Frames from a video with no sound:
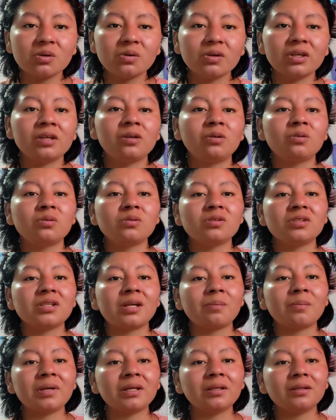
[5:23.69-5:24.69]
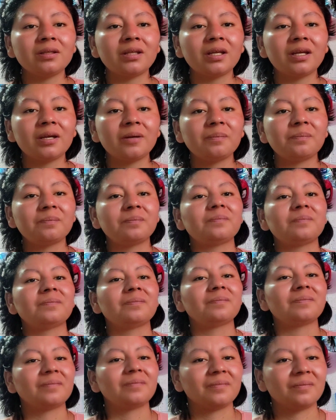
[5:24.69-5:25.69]
injustamente,
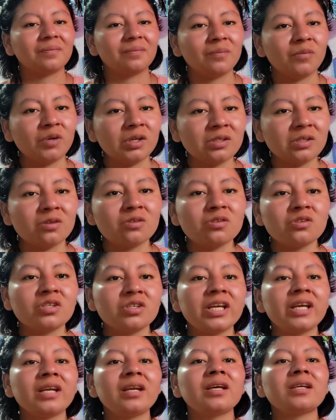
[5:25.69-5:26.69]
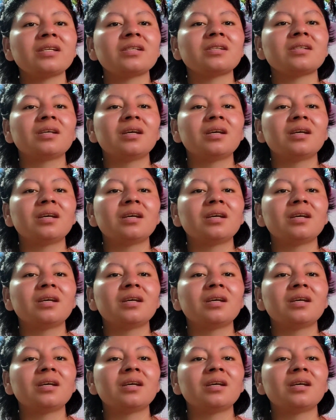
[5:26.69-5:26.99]
pues los nenes